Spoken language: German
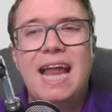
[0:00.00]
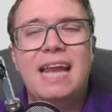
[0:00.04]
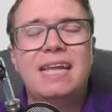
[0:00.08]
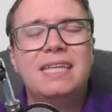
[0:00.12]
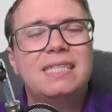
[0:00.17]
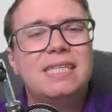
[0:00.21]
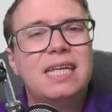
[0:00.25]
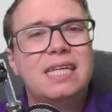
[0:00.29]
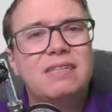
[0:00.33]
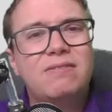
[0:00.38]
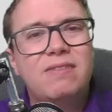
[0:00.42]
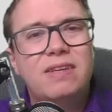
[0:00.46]

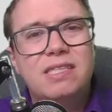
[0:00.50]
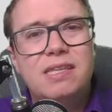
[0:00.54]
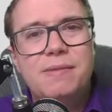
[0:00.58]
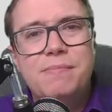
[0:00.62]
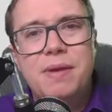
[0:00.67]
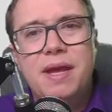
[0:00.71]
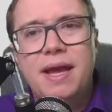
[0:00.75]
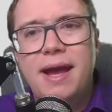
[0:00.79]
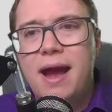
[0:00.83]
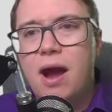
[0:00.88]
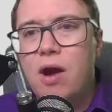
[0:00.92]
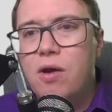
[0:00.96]
Alles das, was
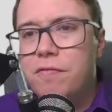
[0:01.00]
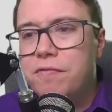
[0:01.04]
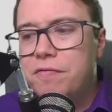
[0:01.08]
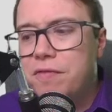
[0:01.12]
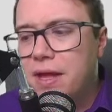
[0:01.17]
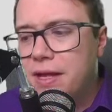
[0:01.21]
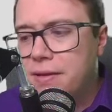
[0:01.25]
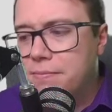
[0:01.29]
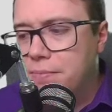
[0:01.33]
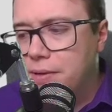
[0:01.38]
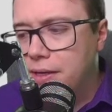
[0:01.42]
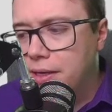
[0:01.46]
im
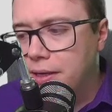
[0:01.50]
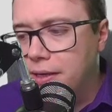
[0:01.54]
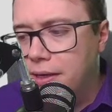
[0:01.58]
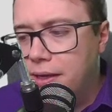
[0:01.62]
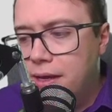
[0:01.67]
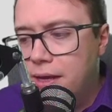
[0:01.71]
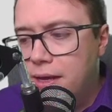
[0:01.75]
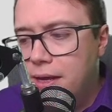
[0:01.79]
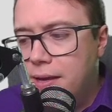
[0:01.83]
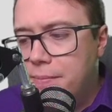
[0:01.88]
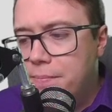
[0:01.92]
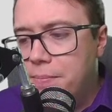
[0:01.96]
Graufeld be
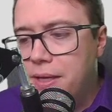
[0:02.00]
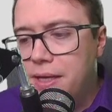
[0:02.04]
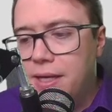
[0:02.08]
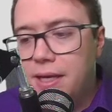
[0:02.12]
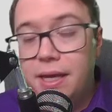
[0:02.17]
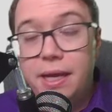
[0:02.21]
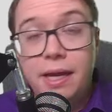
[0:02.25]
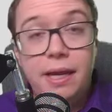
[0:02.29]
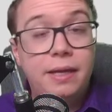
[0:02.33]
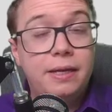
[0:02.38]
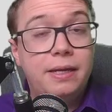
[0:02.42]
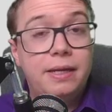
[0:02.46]

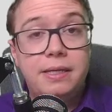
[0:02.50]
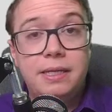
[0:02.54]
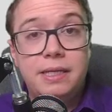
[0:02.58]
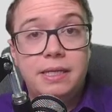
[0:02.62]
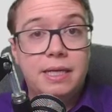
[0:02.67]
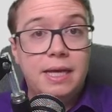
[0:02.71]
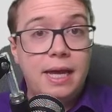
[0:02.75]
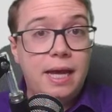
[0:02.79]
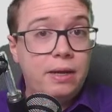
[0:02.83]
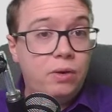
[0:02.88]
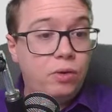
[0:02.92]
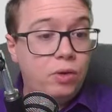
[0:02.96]
begegnet.
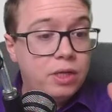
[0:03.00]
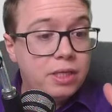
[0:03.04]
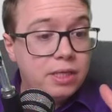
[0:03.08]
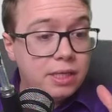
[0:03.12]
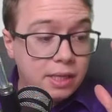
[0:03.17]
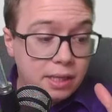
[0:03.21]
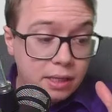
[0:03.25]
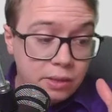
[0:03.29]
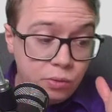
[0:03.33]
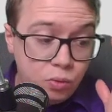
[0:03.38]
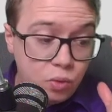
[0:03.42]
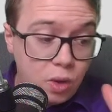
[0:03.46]
Ich kann
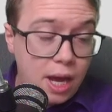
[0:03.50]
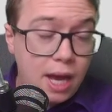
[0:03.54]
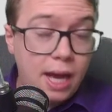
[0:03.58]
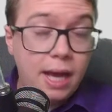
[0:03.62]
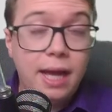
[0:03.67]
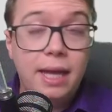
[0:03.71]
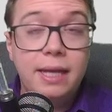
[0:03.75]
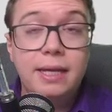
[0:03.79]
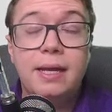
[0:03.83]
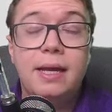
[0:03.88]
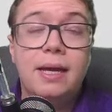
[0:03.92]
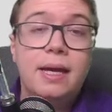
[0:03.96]
euch nur
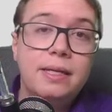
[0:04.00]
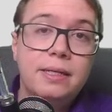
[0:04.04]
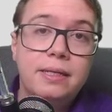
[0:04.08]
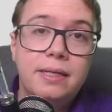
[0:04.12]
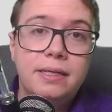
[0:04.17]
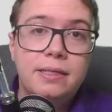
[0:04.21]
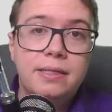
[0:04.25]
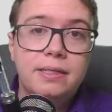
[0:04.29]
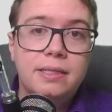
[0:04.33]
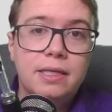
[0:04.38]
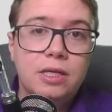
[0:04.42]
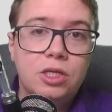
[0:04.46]
anraten
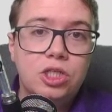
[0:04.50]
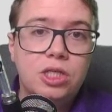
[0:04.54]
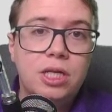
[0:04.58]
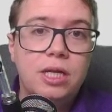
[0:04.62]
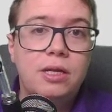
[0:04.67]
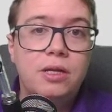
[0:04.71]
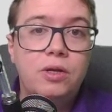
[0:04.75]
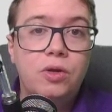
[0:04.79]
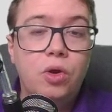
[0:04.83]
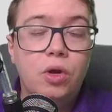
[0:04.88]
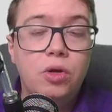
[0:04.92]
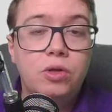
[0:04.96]
an dieser
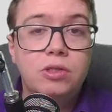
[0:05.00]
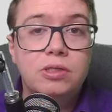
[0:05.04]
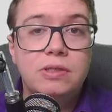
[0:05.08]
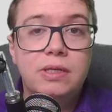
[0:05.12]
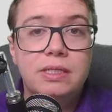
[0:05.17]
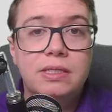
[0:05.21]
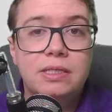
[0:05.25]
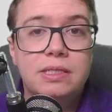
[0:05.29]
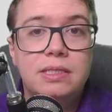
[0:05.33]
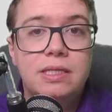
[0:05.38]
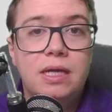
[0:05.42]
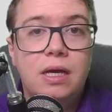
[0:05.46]
Stelle,
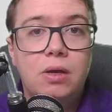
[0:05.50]
29.